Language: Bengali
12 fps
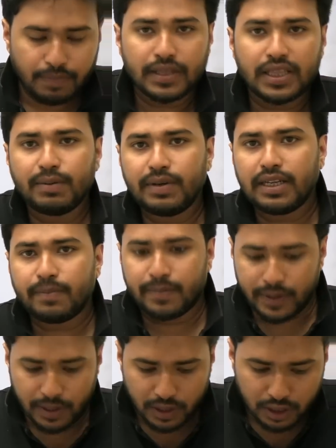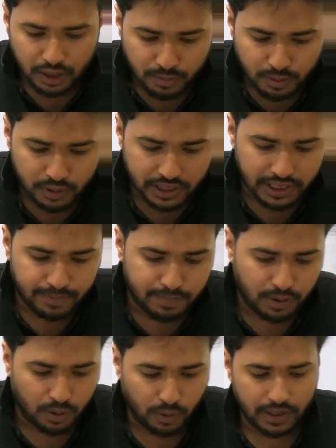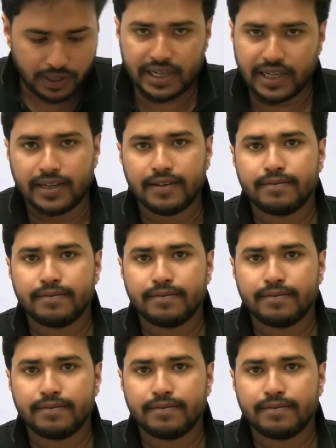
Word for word: পৃথিবীর বৃহত্তম দ্বীপ কোনটি